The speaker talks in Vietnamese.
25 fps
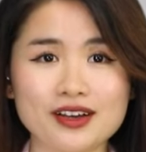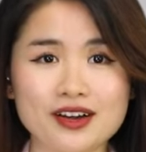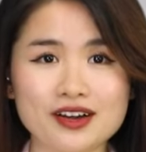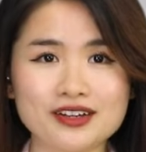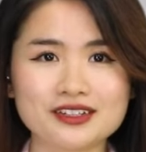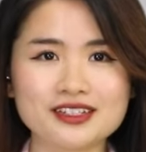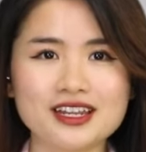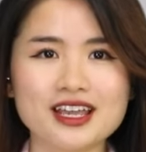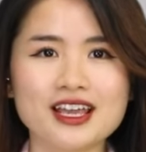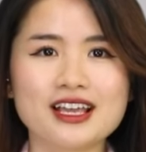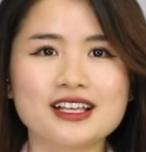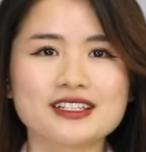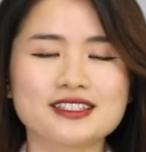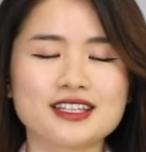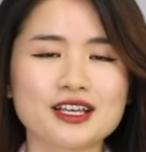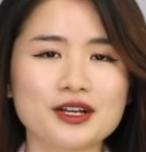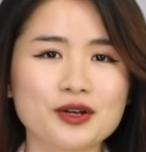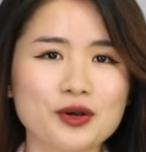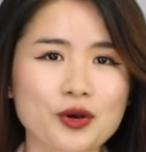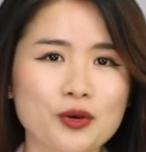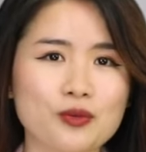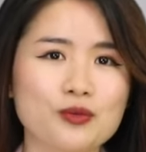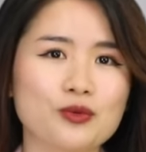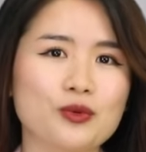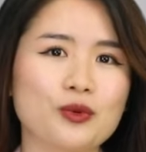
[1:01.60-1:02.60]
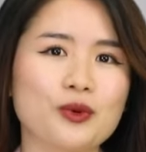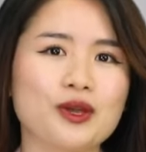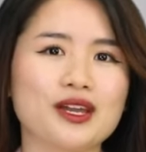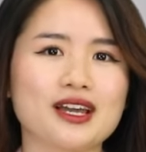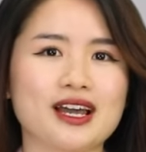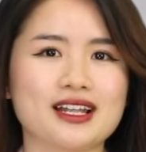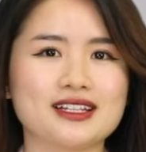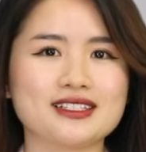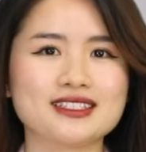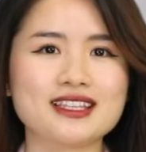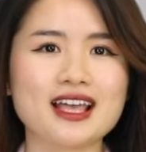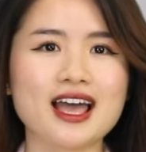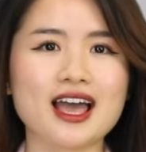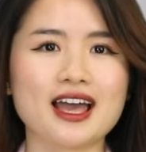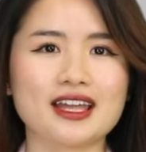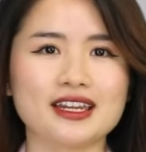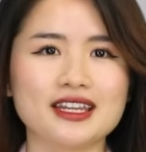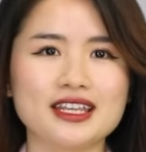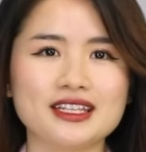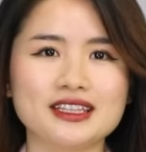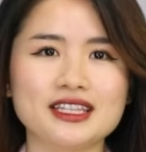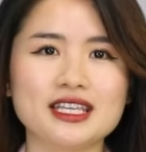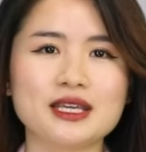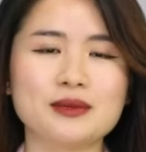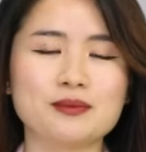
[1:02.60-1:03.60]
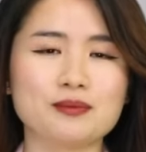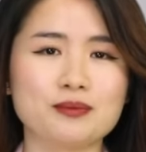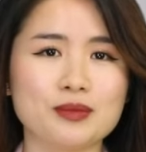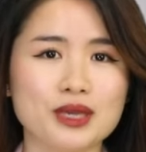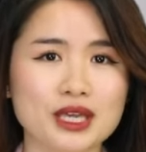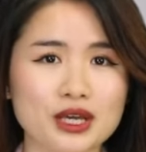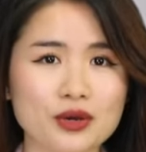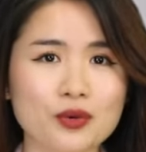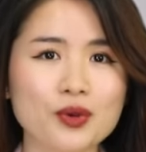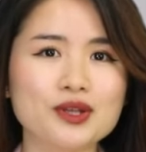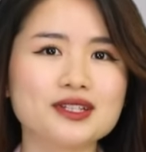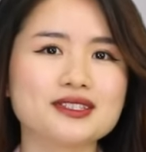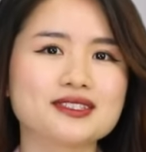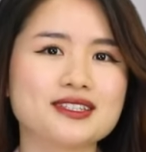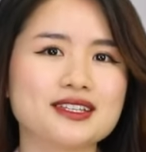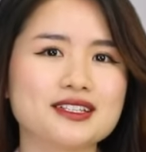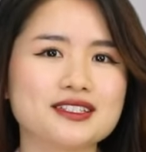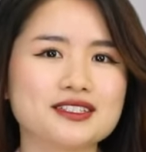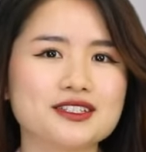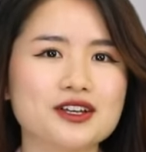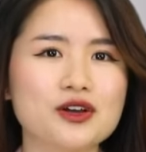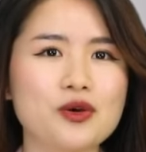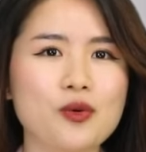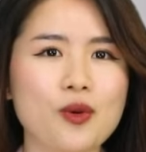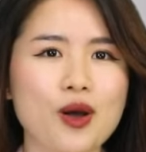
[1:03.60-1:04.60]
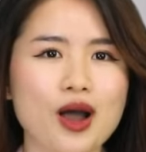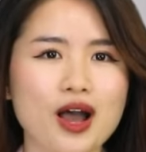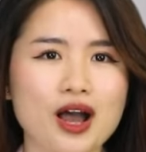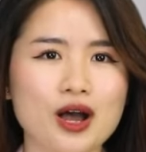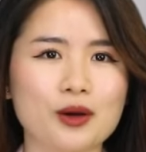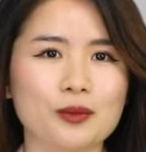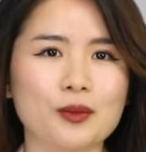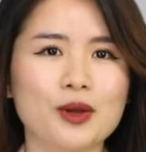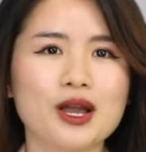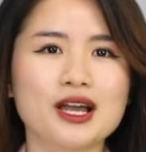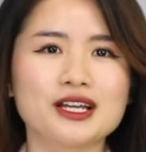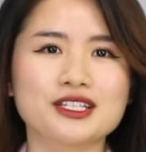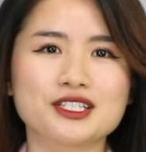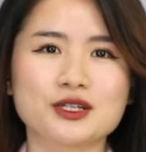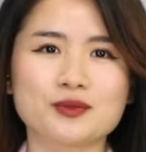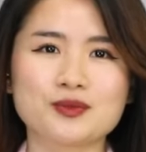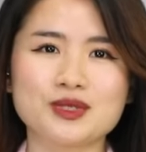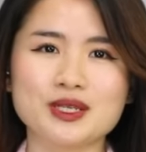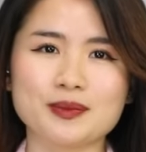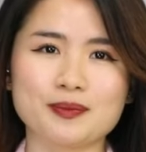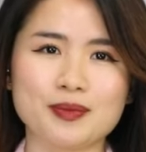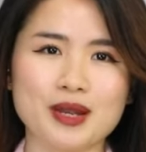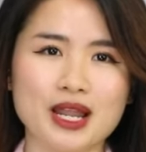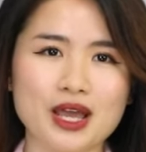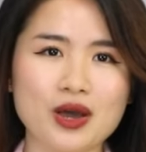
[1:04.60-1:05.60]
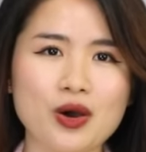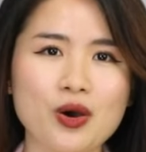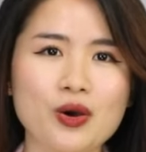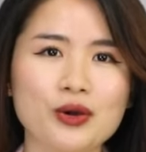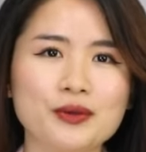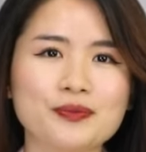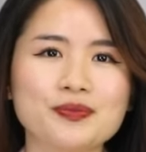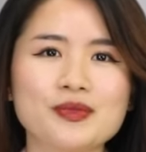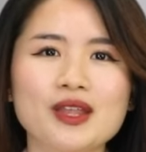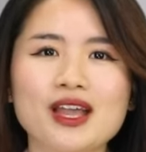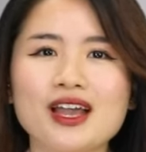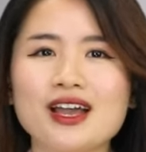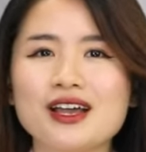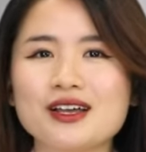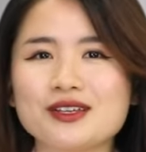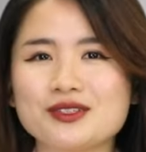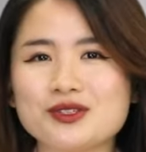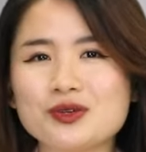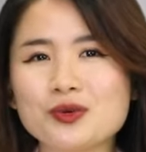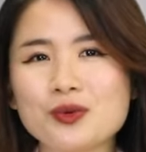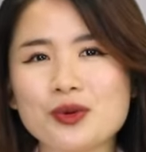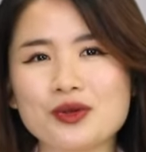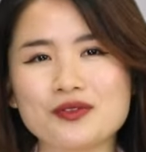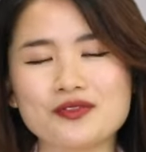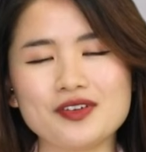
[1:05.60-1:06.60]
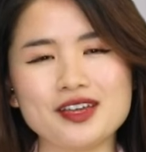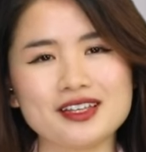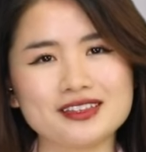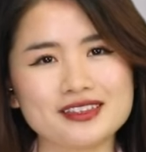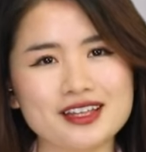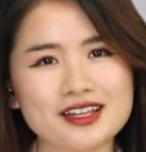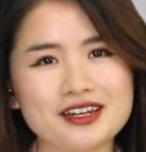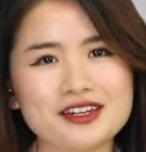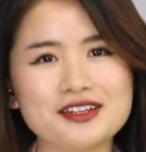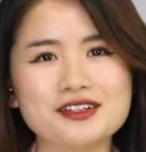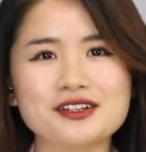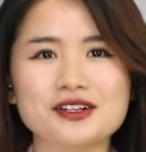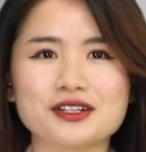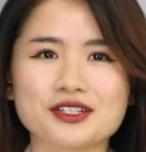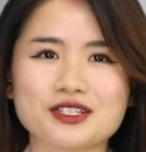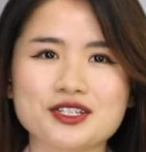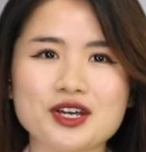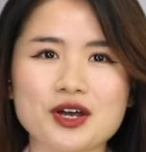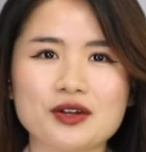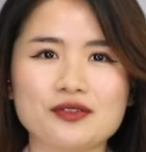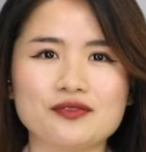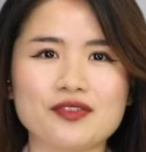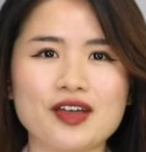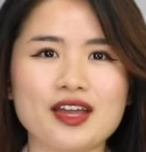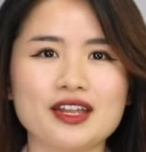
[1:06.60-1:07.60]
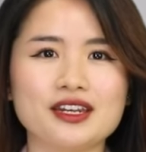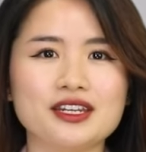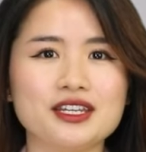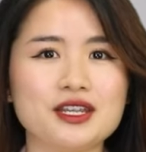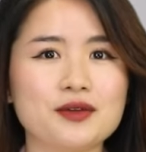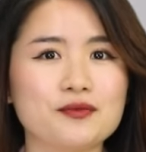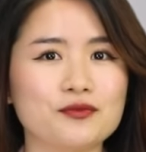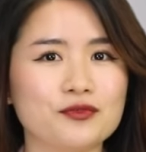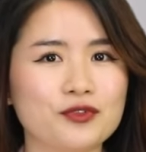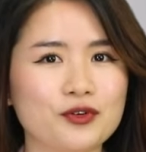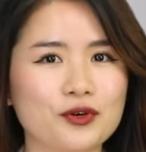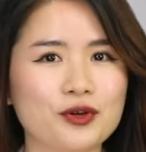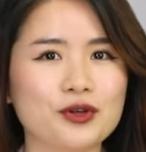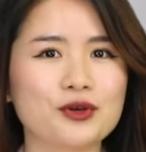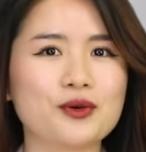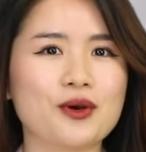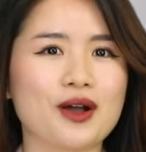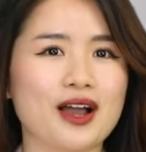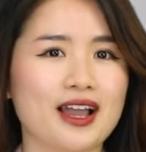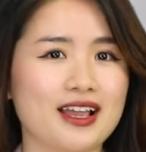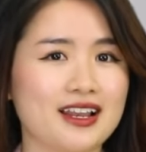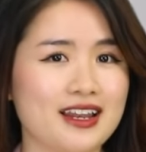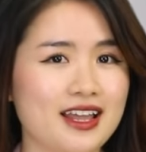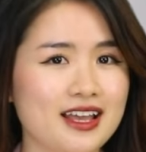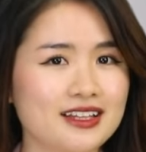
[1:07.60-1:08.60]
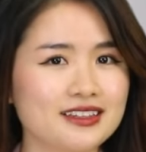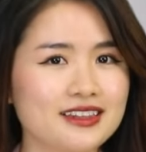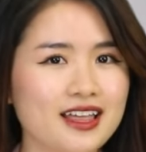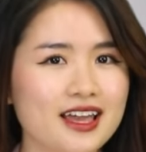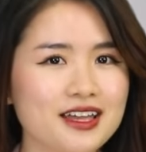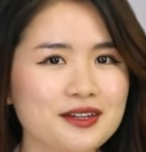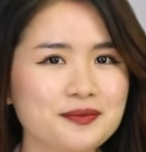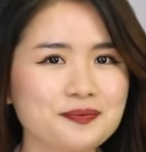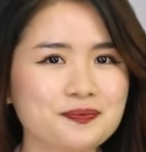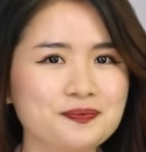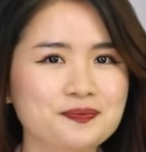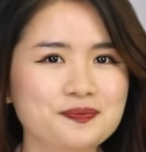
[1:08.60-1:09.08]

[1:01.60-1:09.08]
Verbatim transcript: hơn sẽ cùng quý khán giả đi tìm bí quyết dinh dưỡng khoa học trong dịp lễ hội, giúp quý vị tận hưởng trọn vẹn niềm vui của ngày lễ Tết